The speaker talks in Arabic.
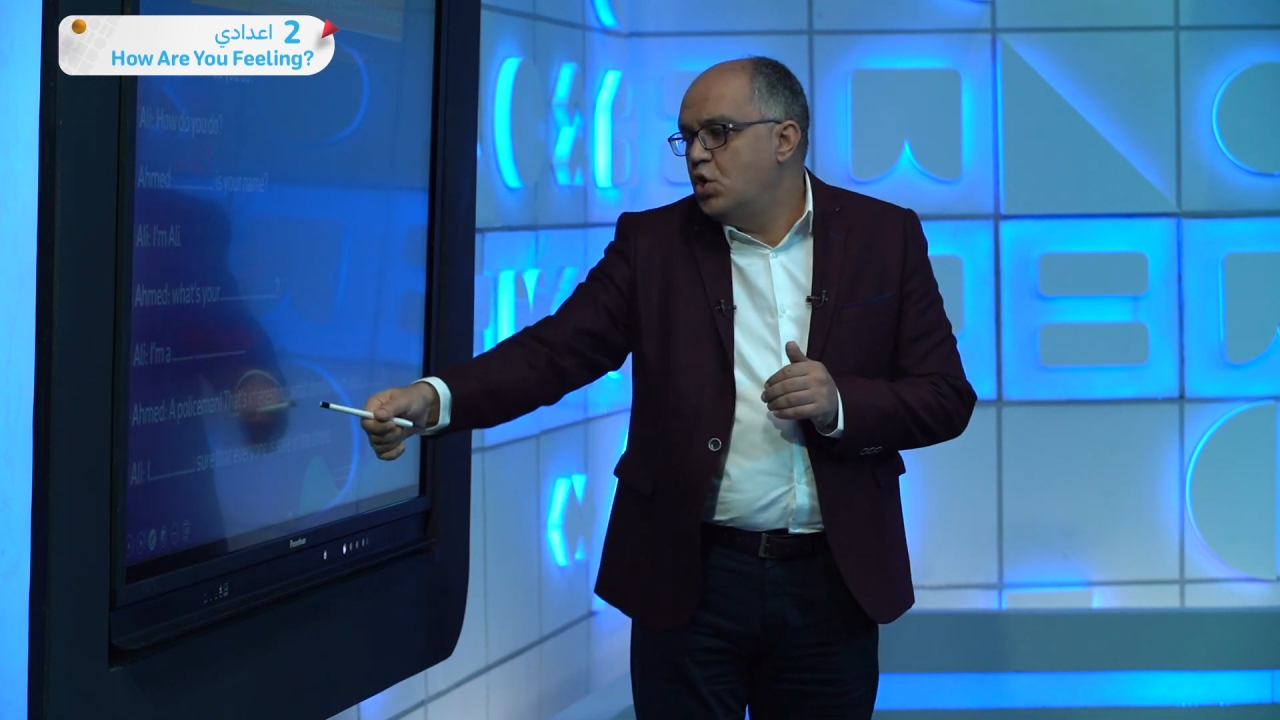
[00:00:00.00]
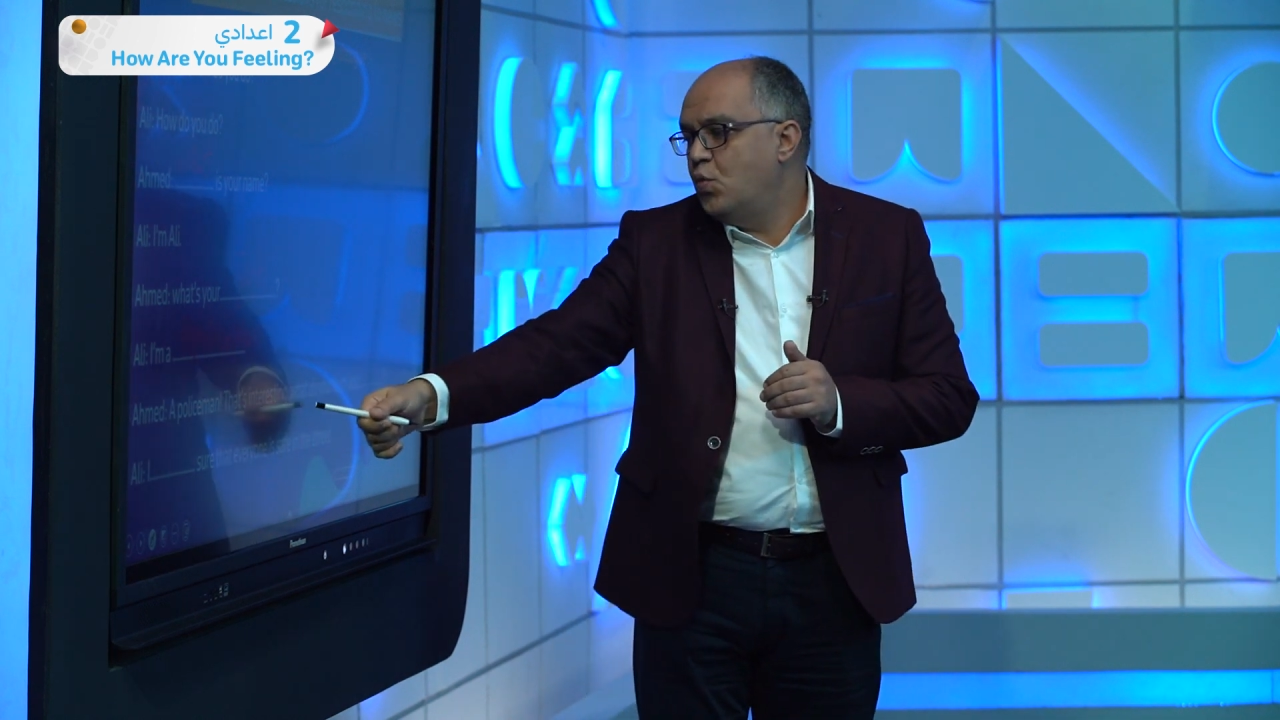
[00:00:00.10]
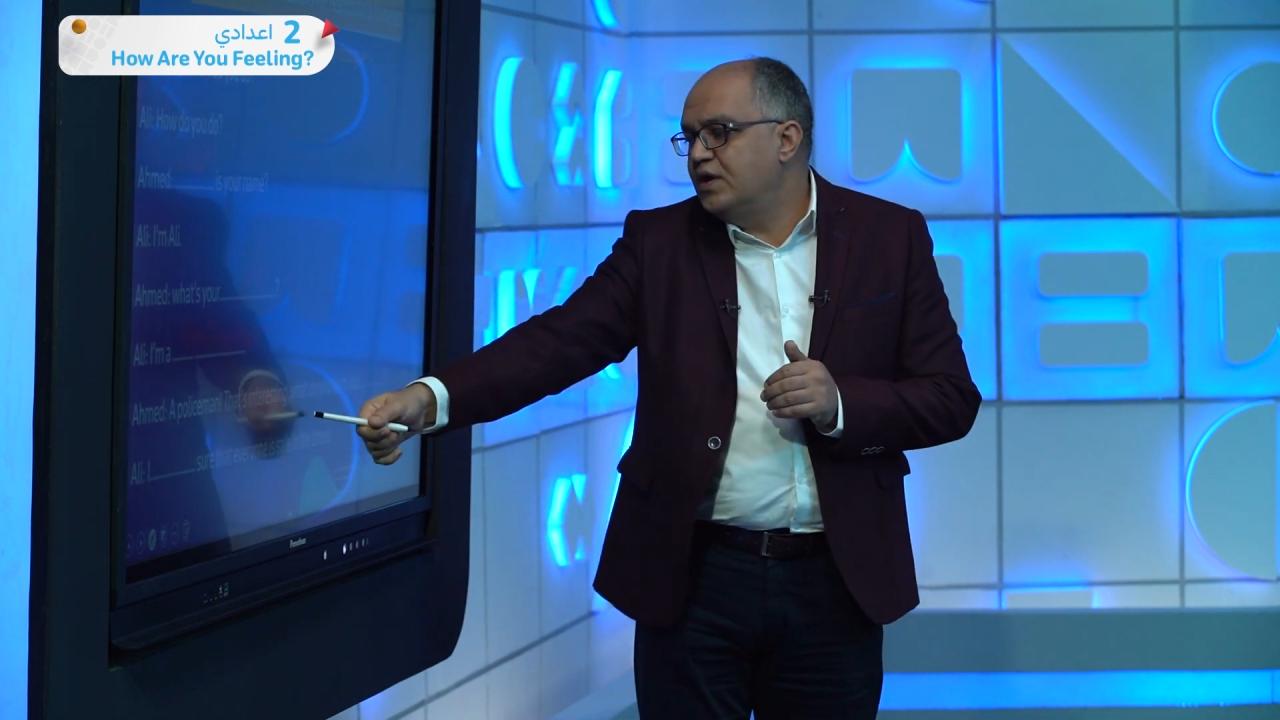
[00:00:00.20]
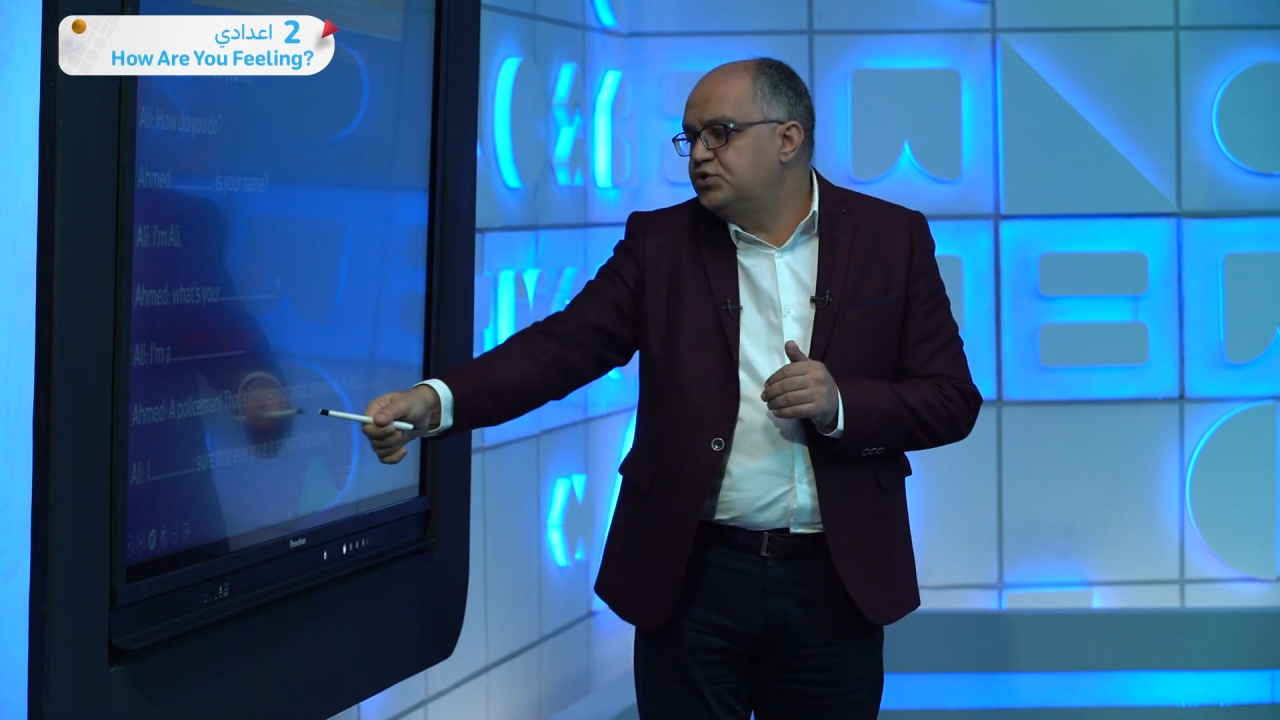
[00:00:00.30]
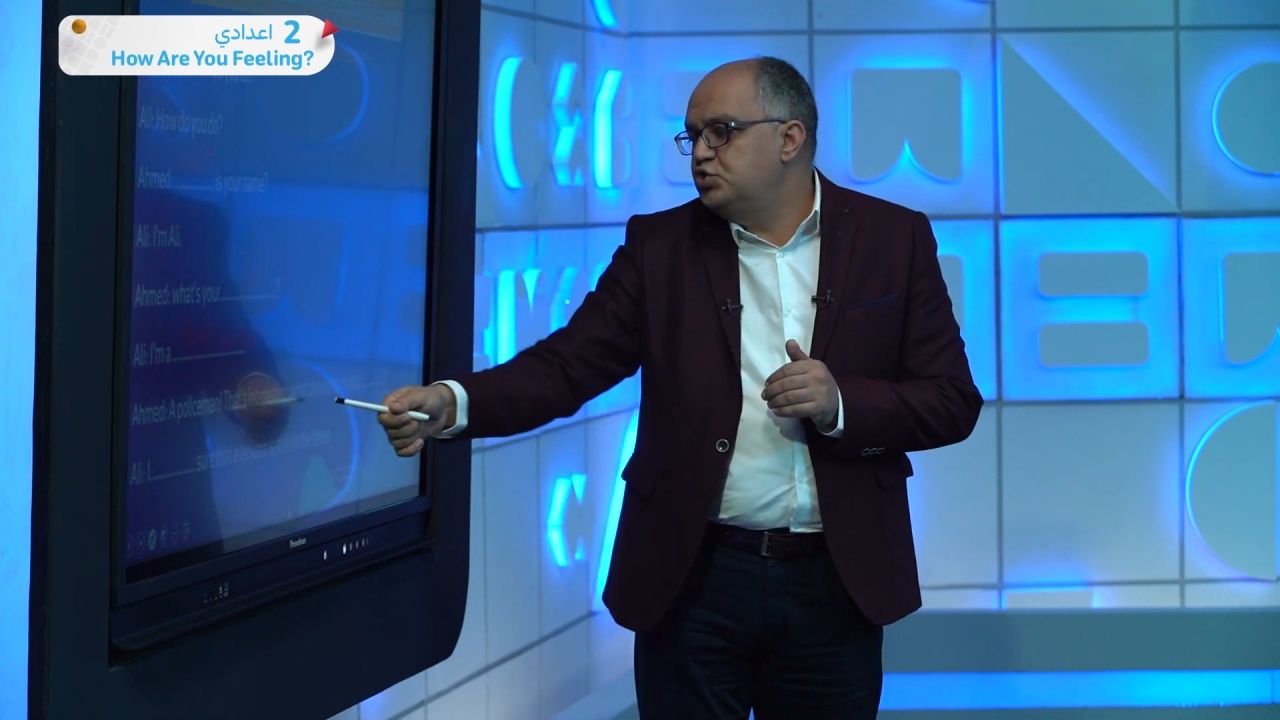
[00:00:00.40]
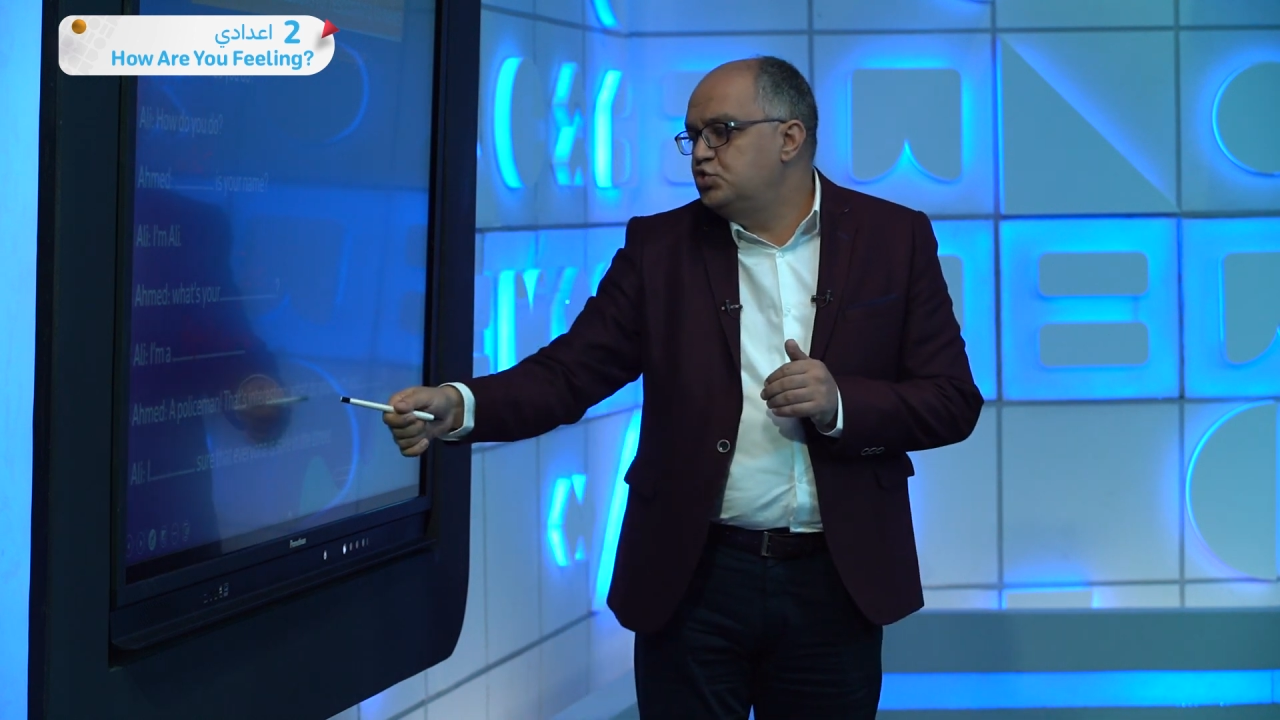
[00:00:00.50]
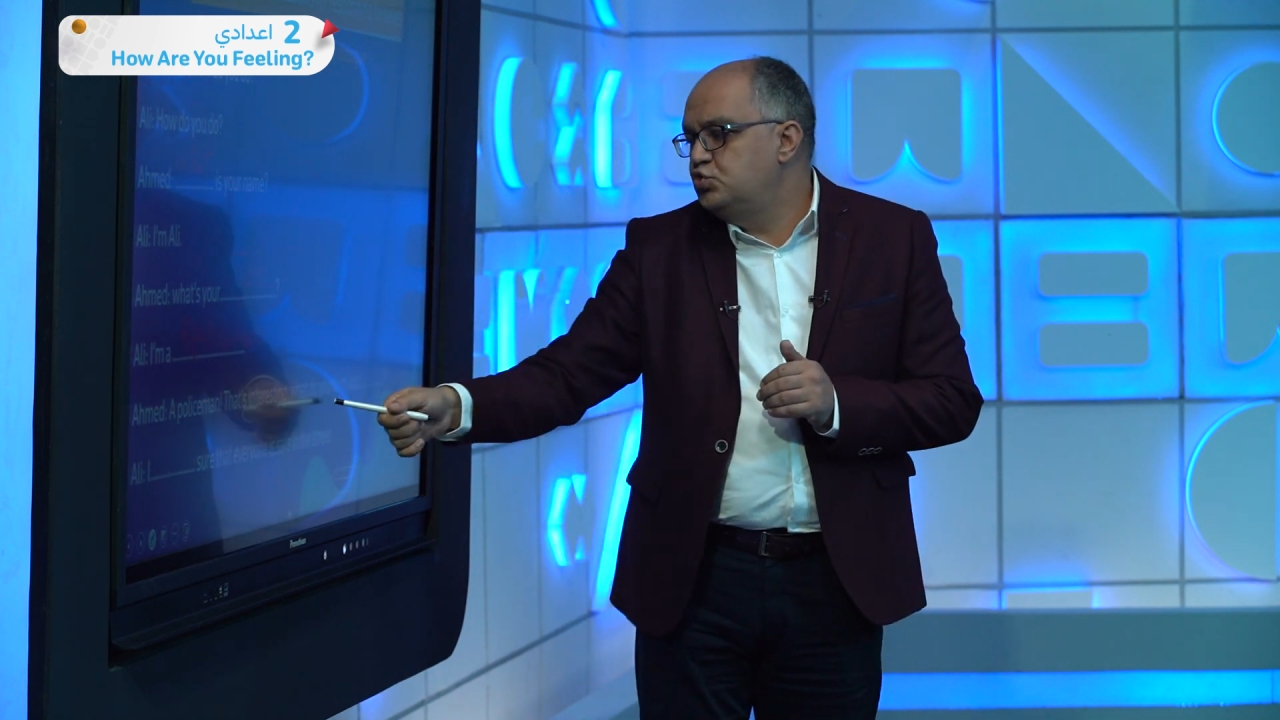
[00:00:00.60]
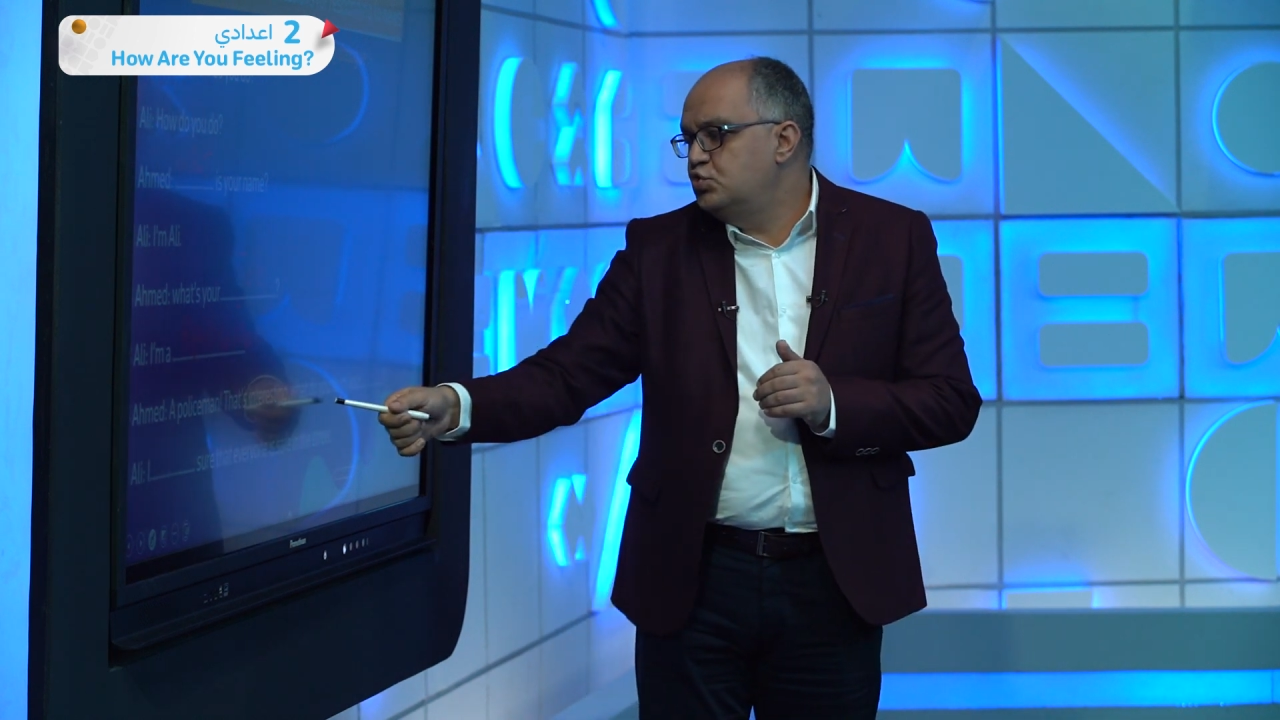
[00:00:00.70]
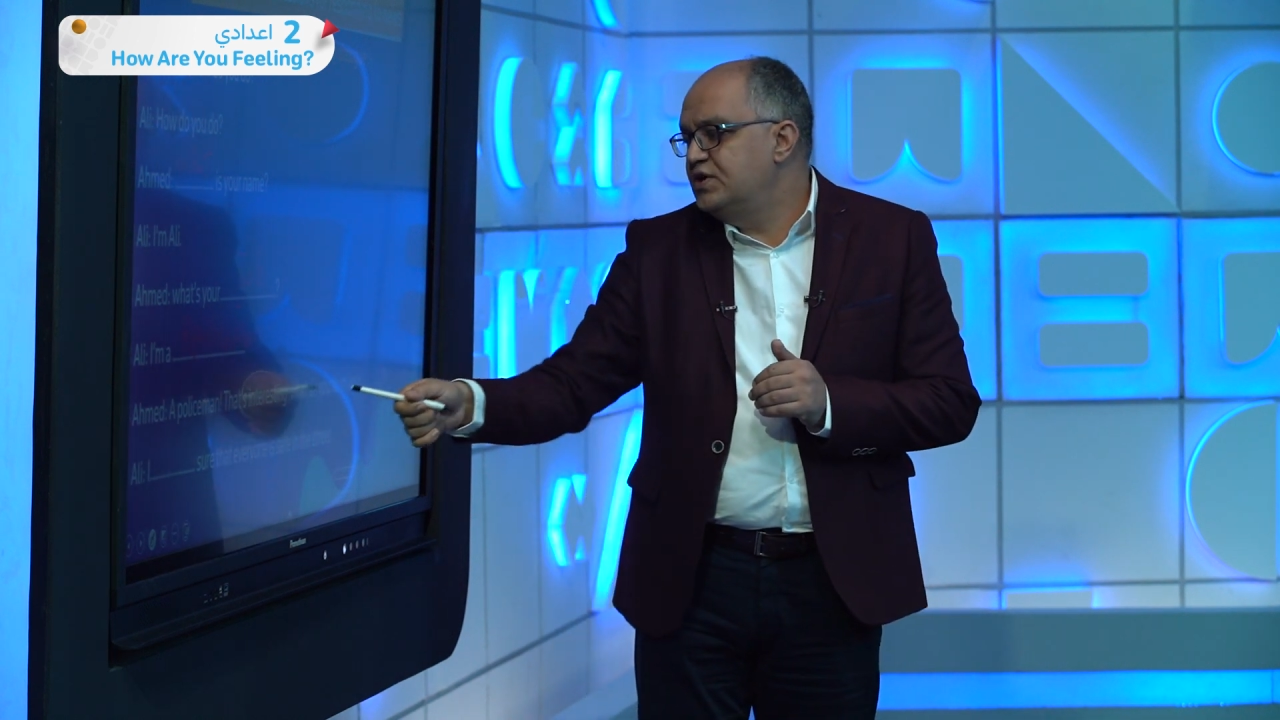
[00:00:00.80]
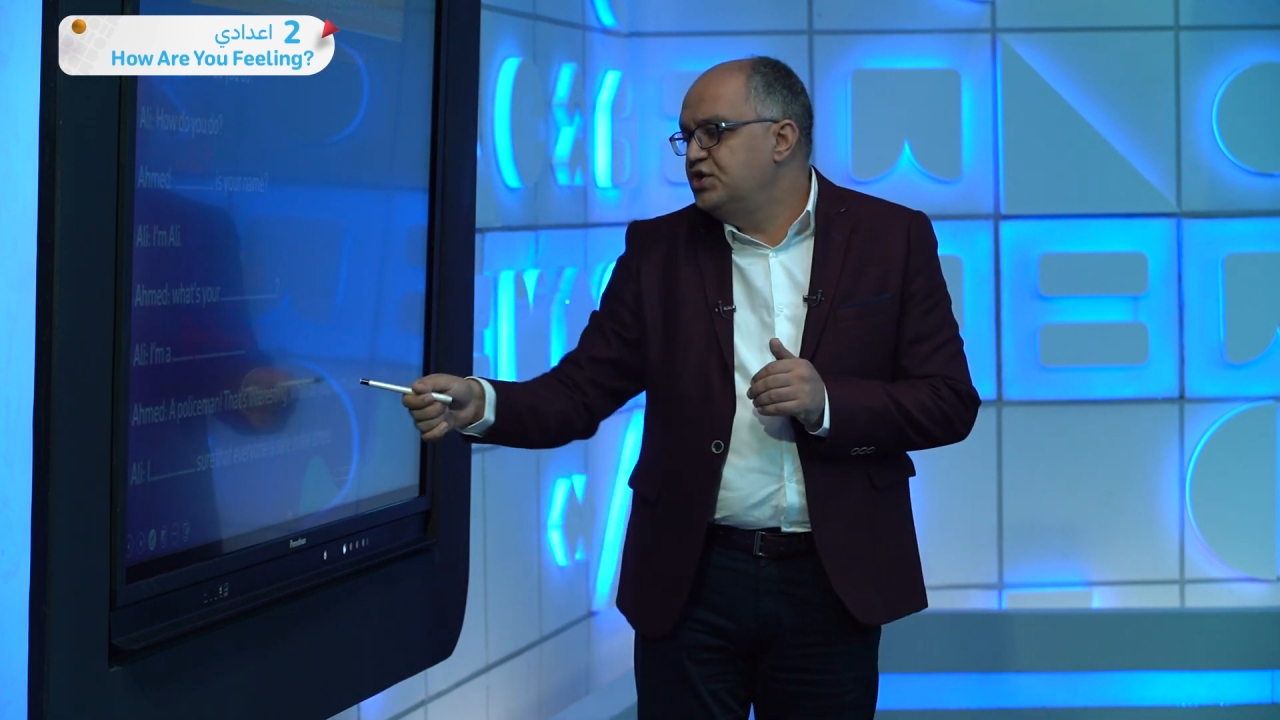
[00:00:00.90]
وات دو يو دو